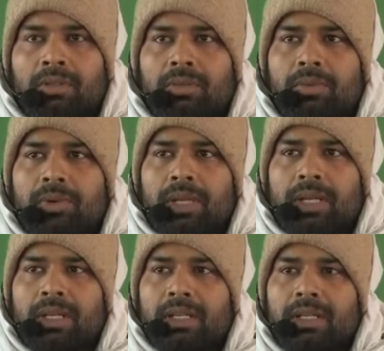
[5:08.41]
तो वो
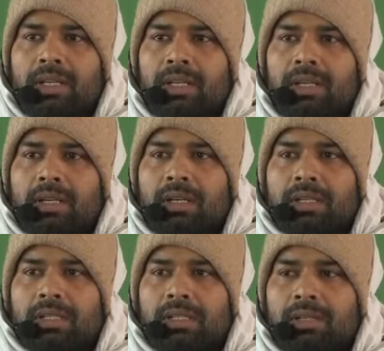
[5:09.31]
कह रही हैं
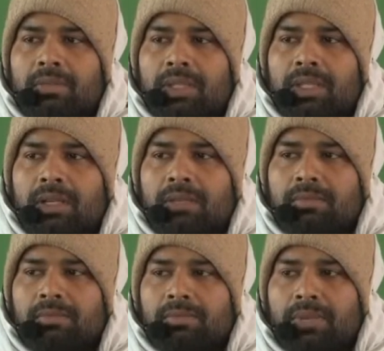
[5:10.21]
अक्षण
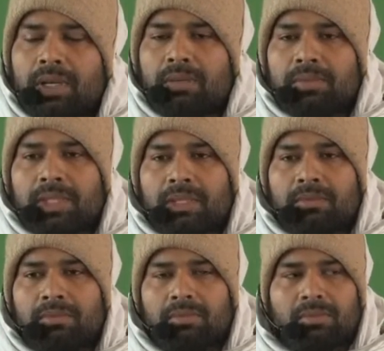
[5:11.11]
मताम
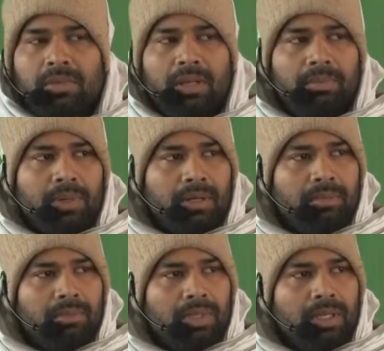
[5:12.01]
फलमिदम न
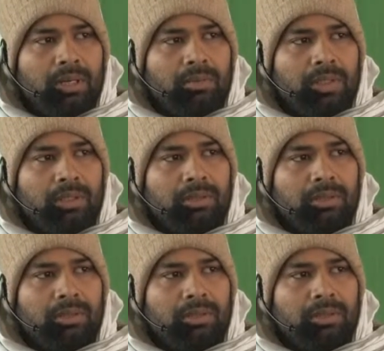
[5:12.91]
परम विदाम